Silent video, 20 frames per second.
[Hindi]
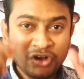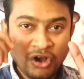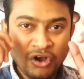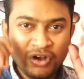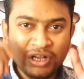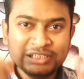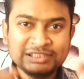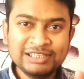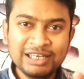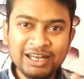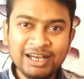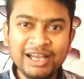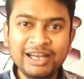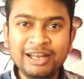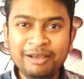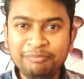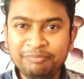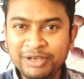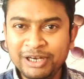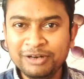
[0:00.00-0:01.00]
गॉगल्स
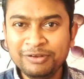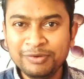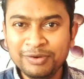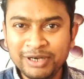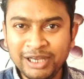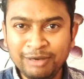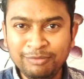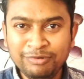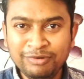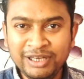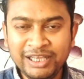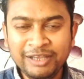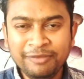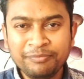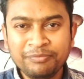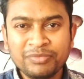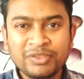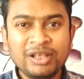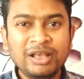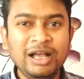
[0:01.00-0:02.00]
लगाना बिल्कुल ना भूले
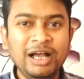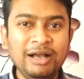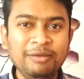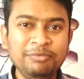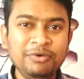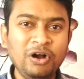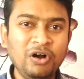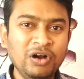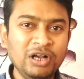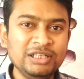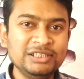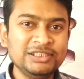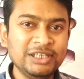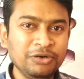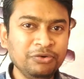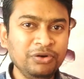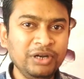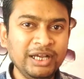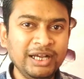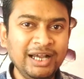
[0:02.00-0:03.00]
आप गॉगल
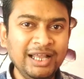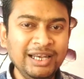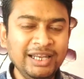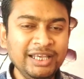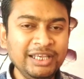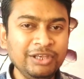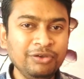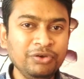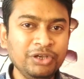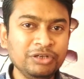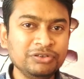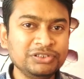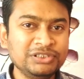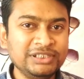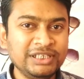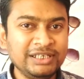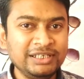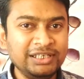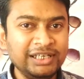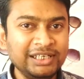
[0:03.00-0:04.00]
जरूर लगा लें क्योंकि
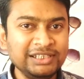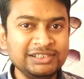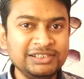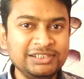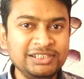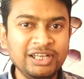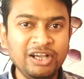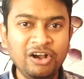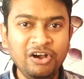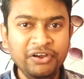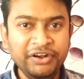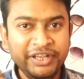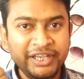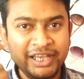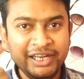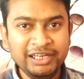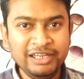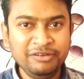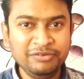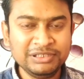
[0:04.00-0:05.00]
उससे डस्ट और
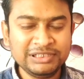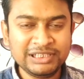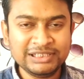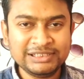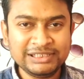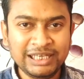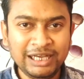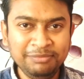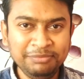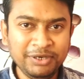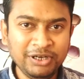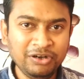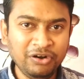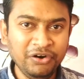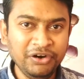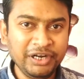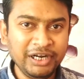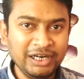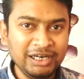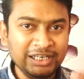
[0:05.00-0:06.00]
एयर की वजह से आपका
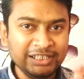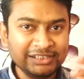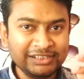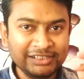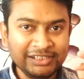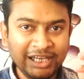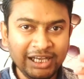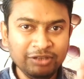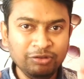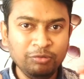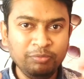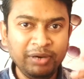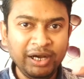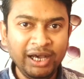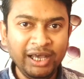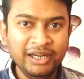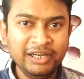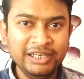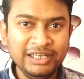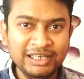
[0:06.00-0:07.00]
कॉन्टेक्ट लेंस या तो
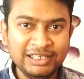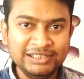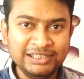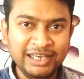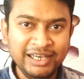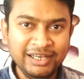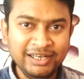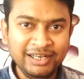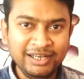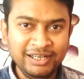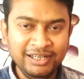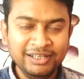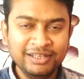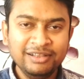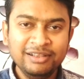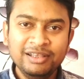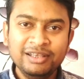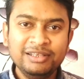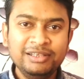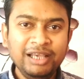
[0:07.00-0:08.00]
बाहर निकल जाएगा
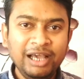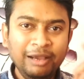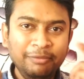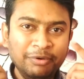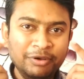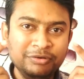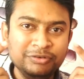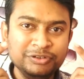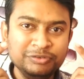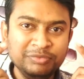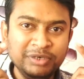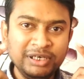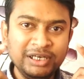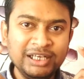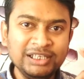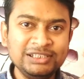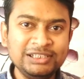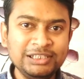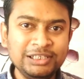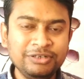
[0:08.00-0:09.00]
या फिर उसमें
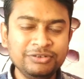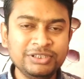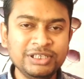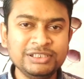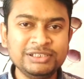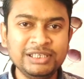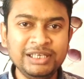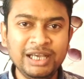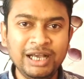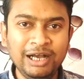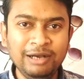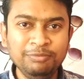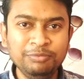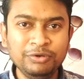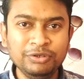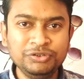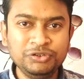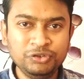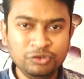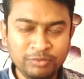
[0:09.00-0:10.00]
डस्ट की वजह से
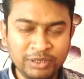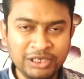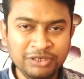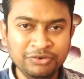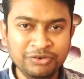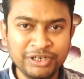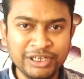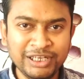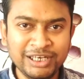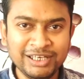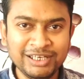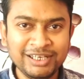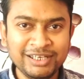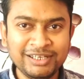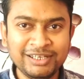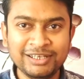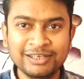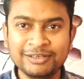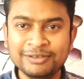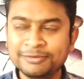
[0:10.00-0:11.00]
आपको चुभन होने
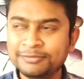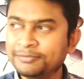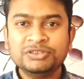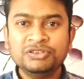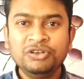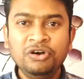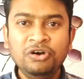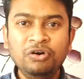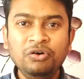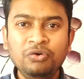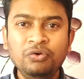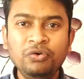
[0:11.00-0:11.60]
लगेगी तो